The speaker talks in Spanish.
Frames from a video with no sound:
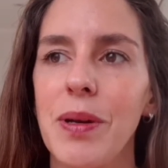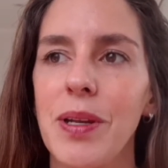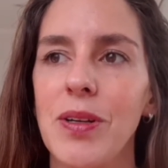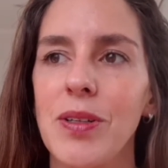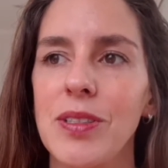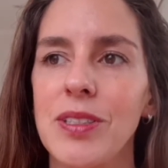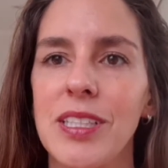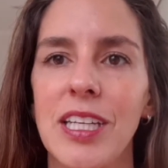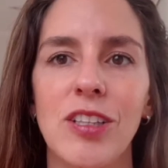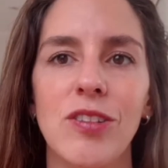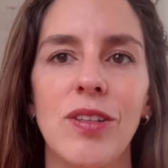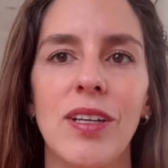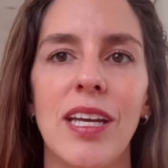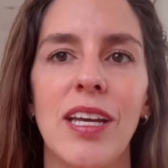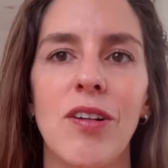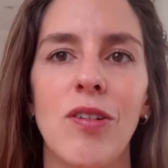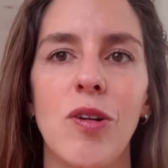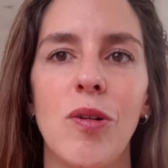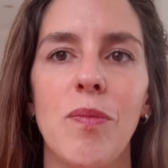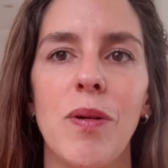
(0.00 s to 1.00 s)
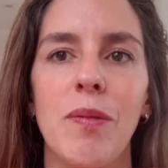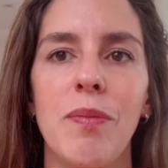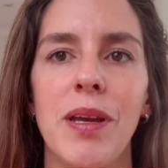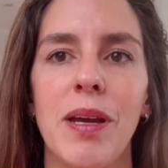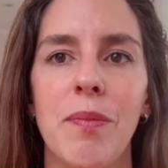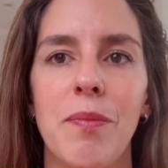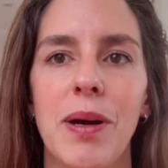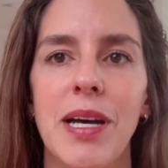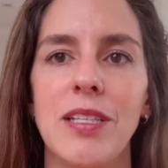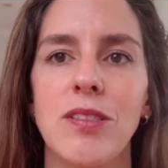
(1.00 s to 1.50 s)
pero siento que ocupan mi
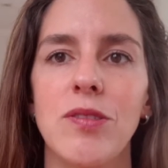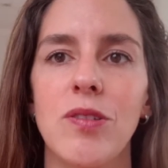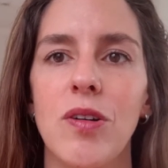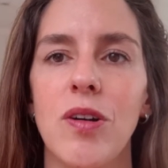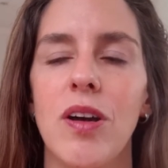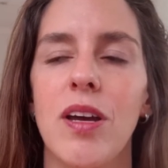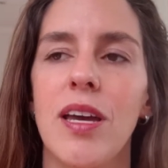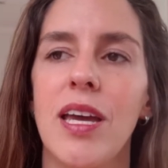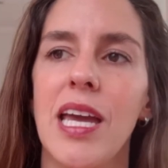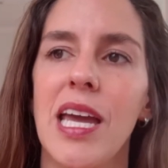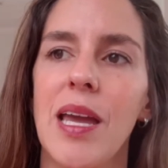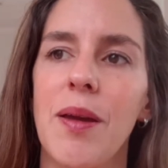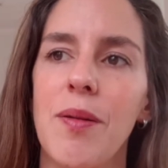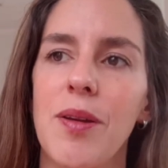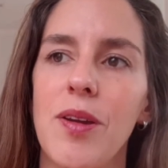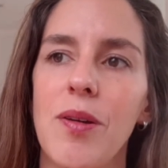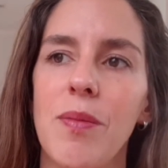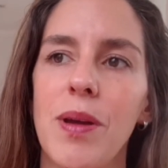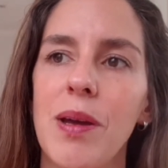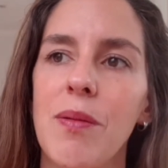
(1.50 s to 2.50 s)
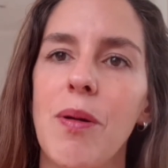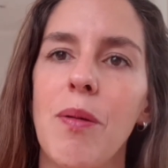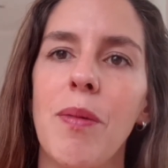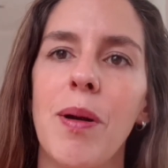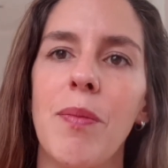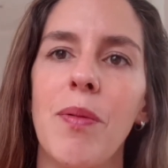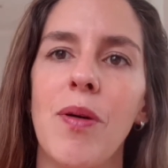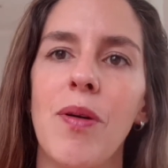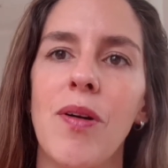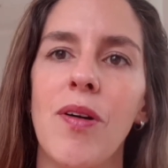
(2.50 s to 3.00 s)
espacio y yo mismo
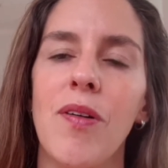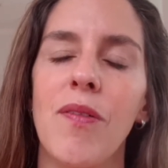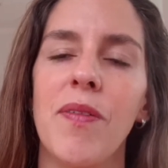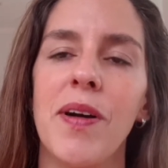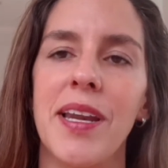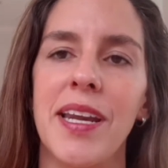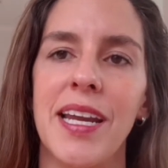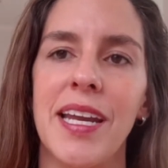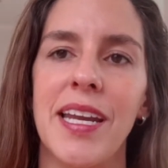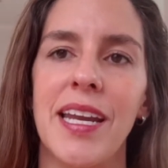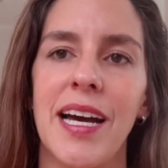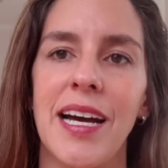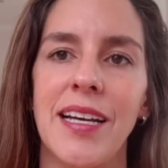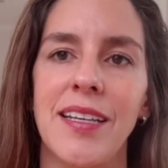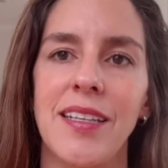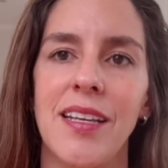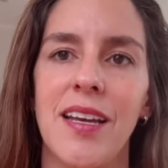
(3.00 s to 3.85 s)
me pongo barrera.